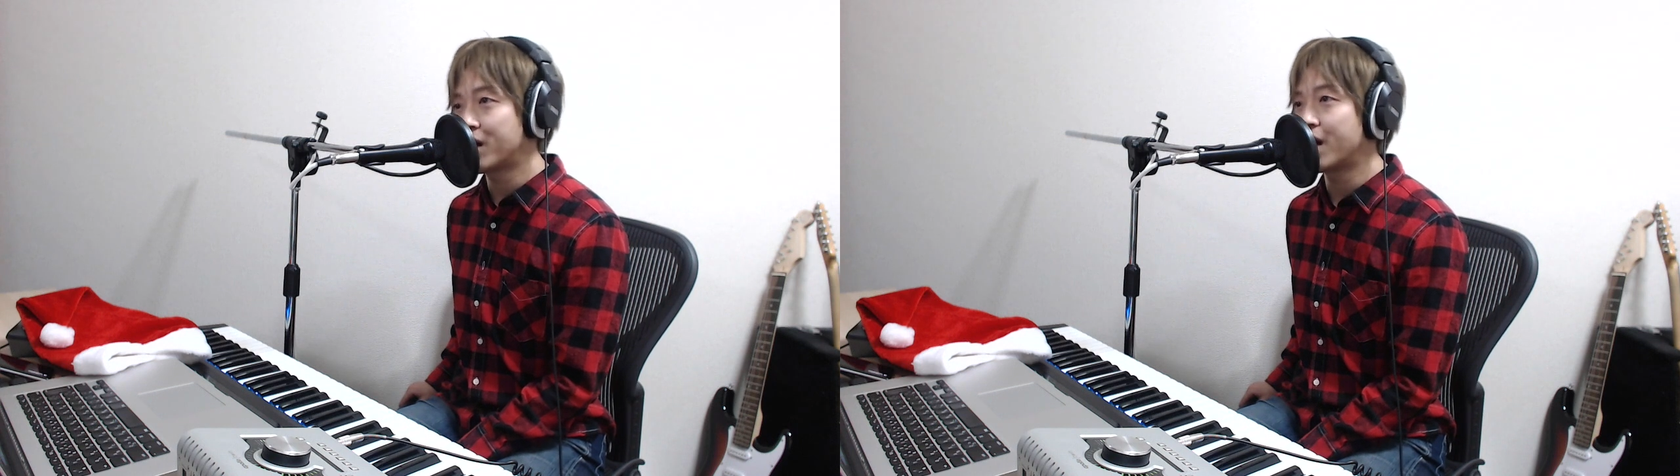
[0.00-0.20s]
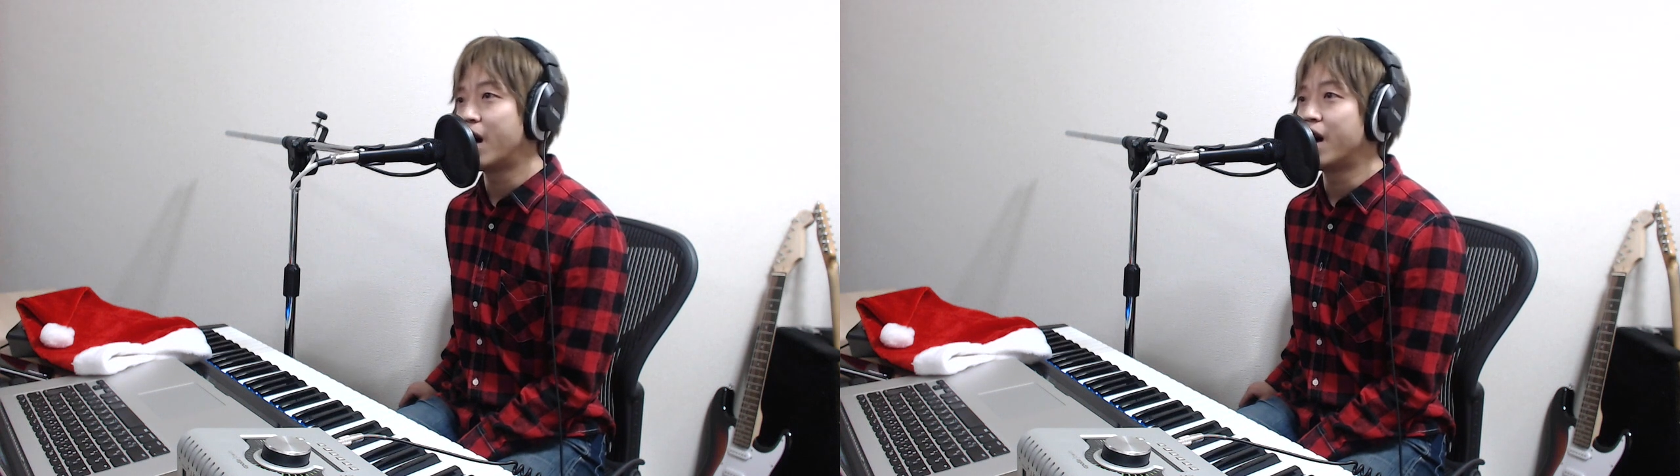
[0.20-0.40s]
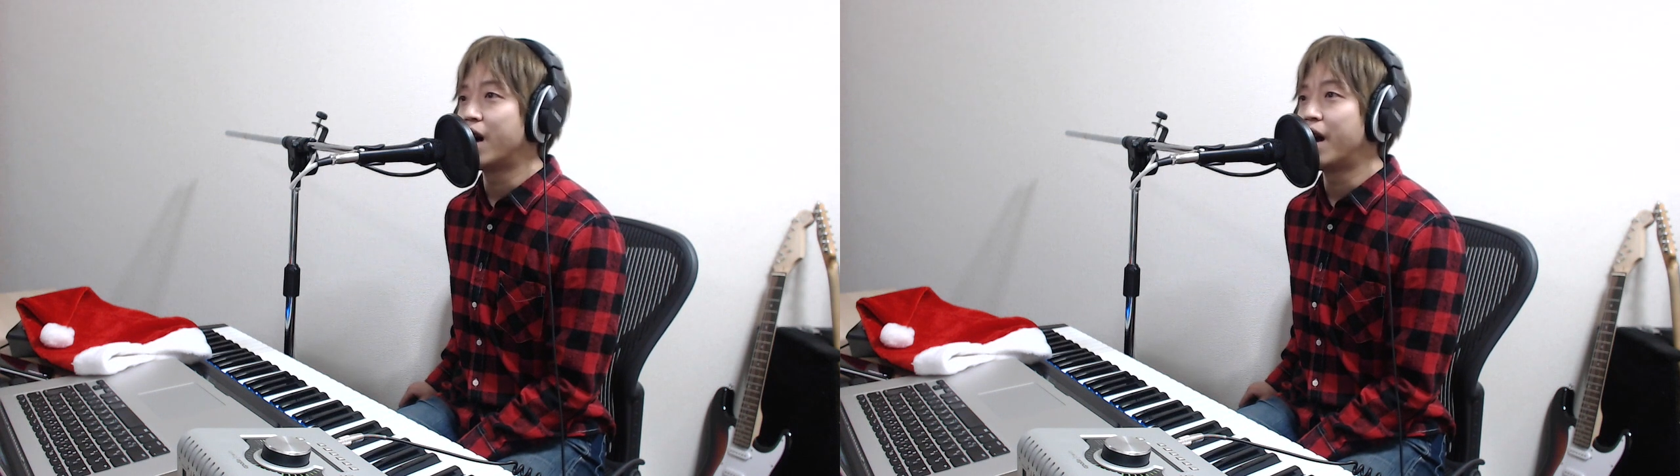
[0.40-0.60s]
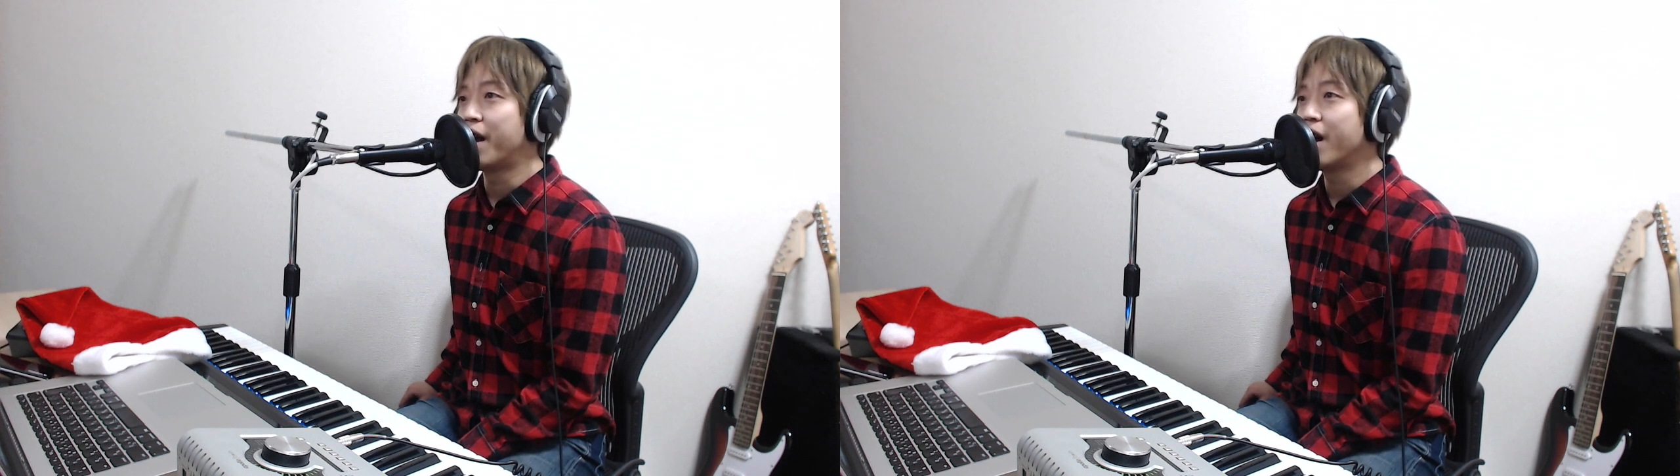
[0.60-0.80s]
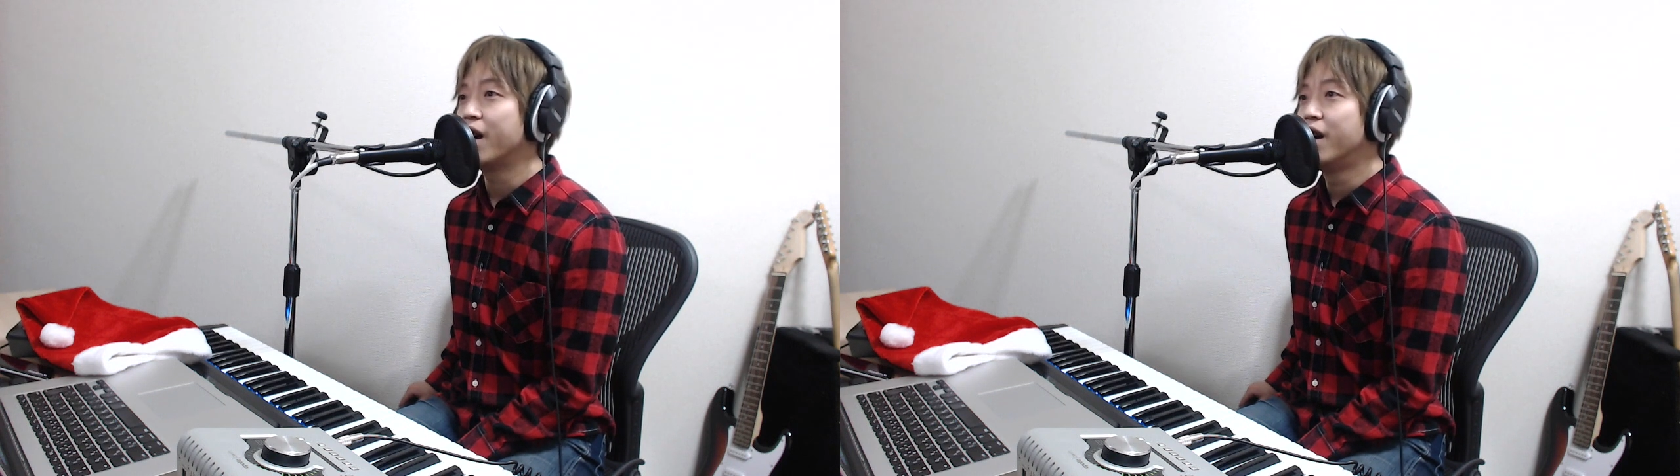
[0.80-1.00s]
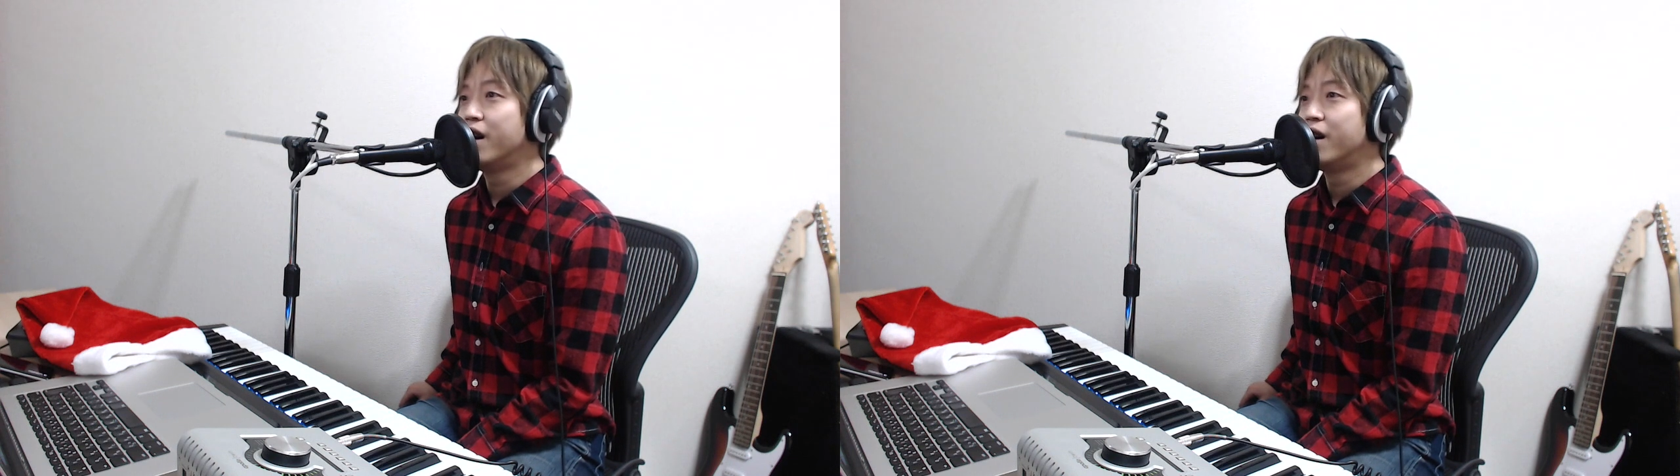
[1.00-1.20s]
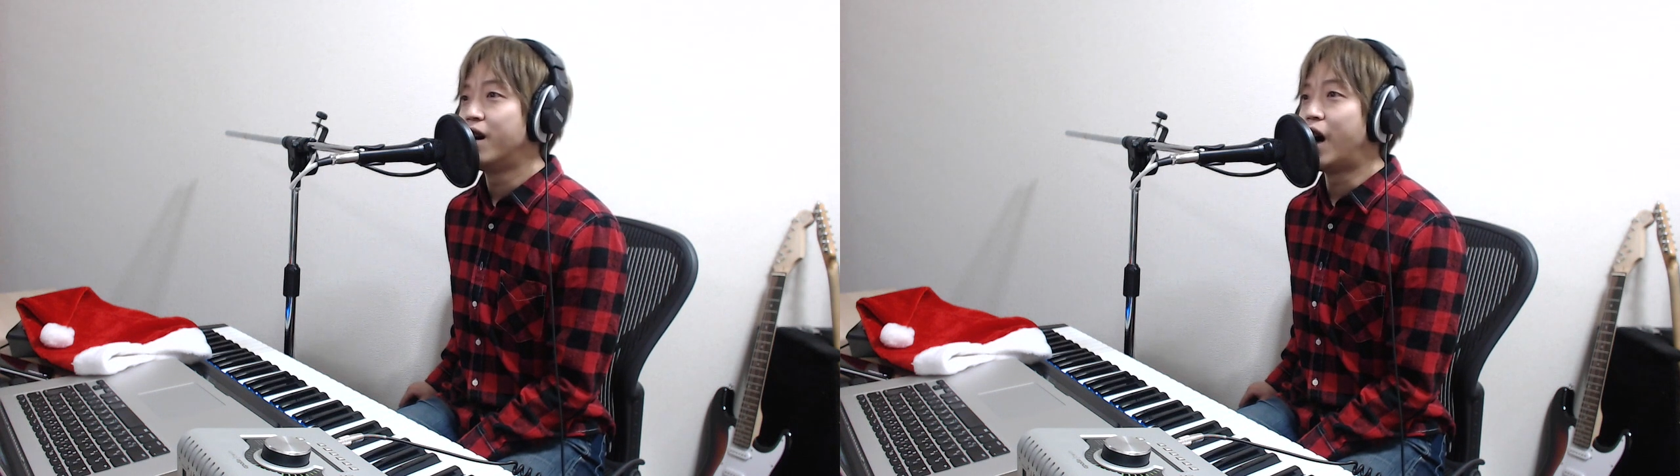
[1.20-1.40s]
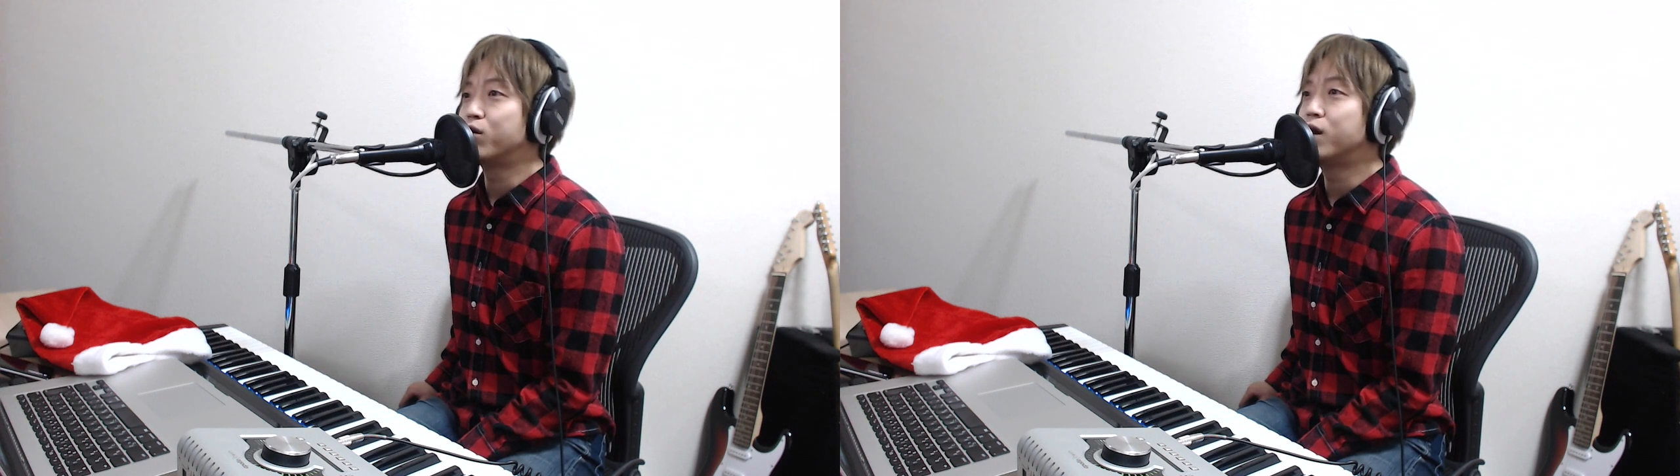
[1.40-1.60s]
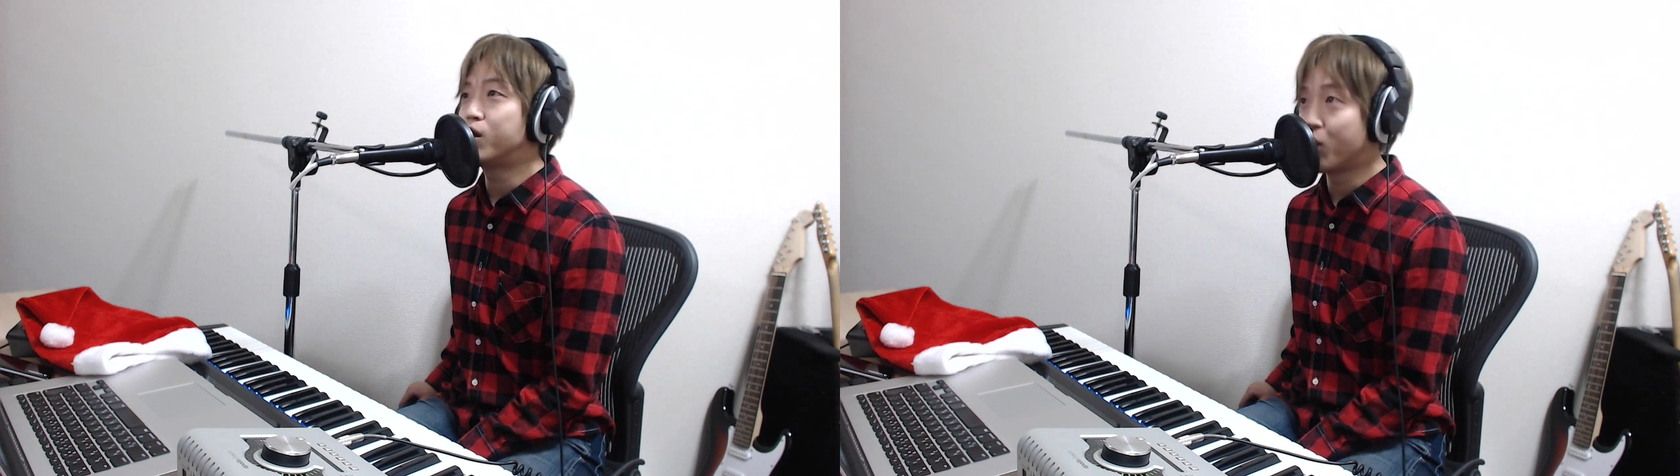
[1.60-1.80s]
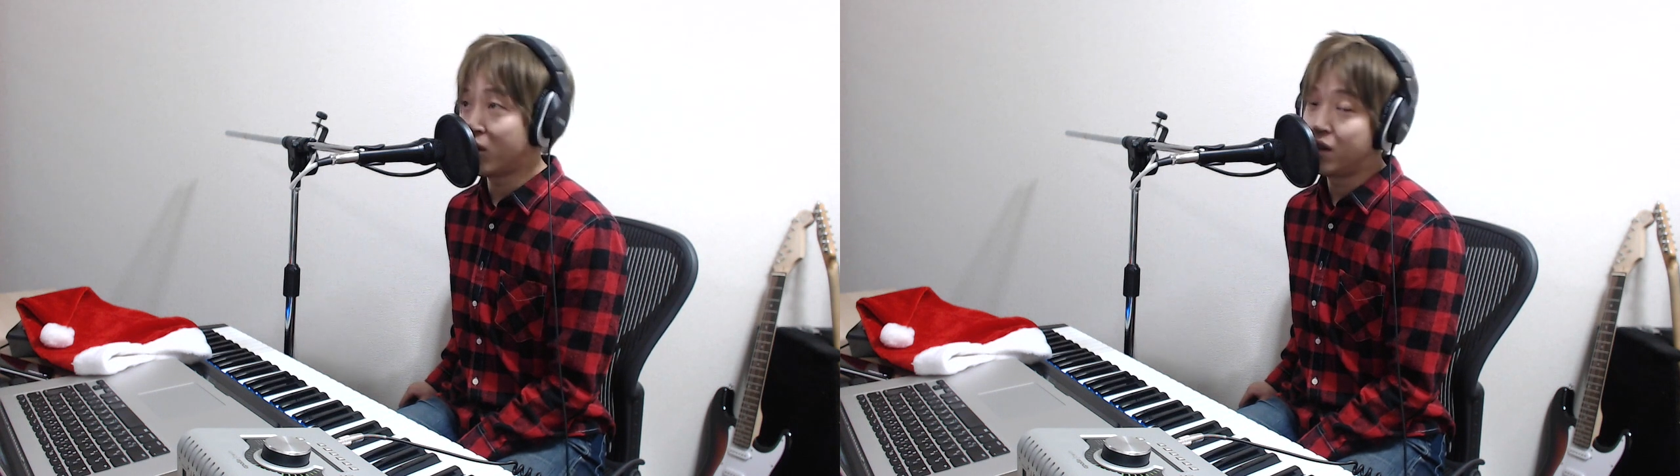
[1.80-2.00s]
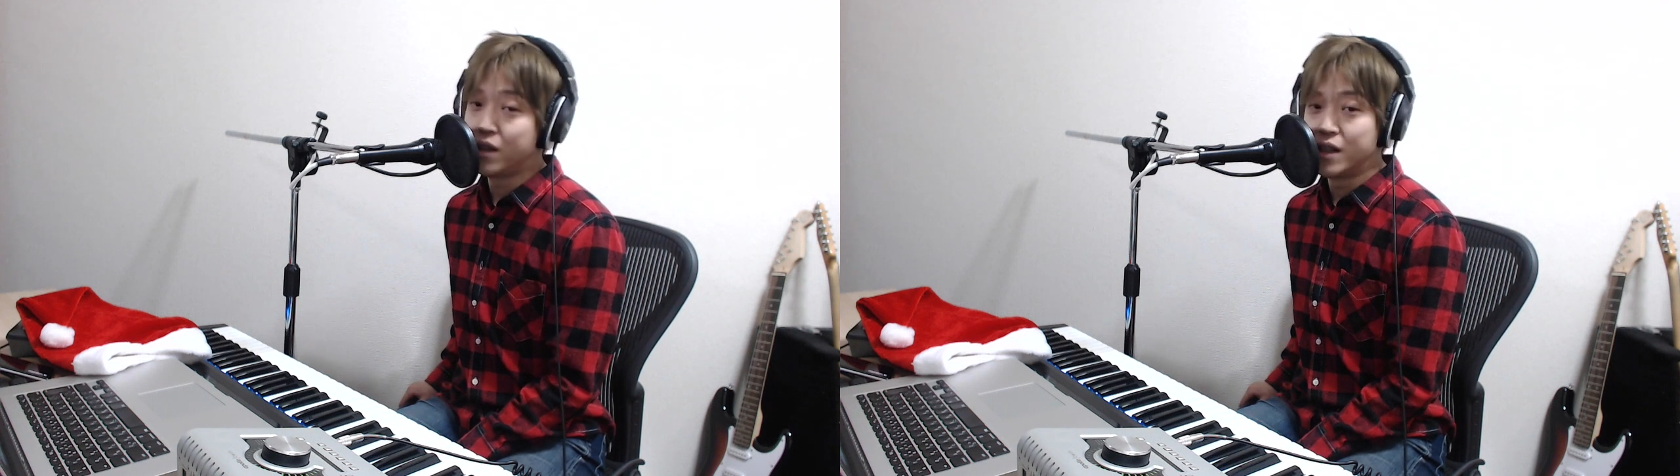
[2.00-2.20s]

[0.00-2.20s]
た感がねあるでしょ